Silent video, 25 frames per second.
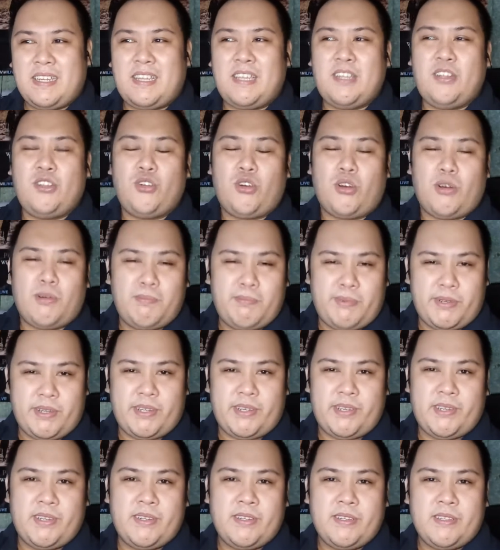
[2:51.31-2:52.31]

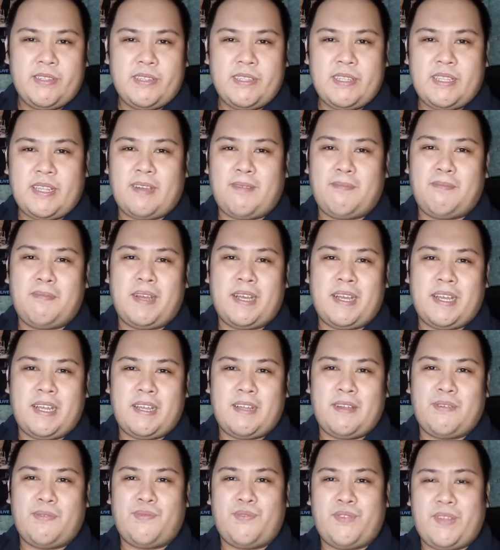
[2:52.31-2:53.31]
kinover ng mga
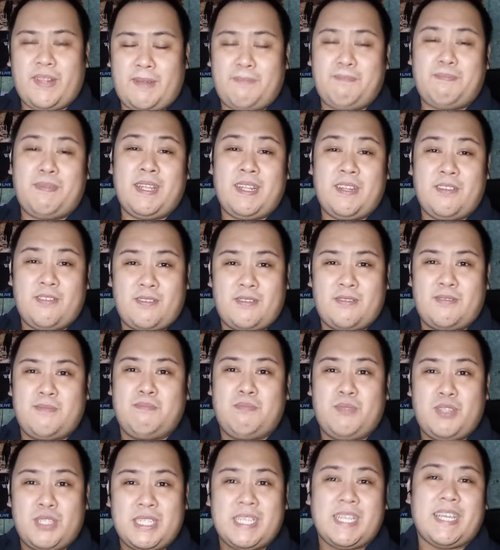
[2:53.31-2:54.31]
Filipino
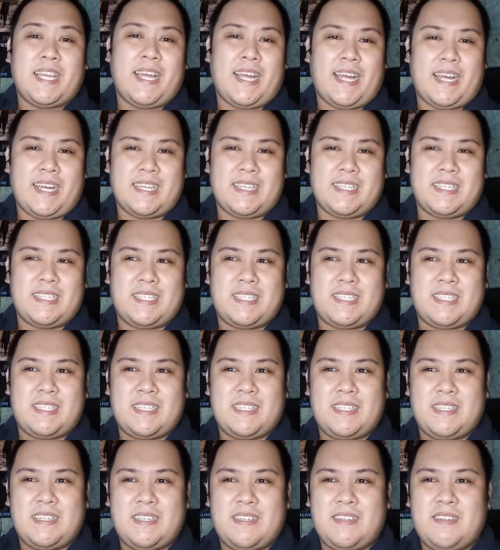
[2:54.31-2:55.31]
music acts.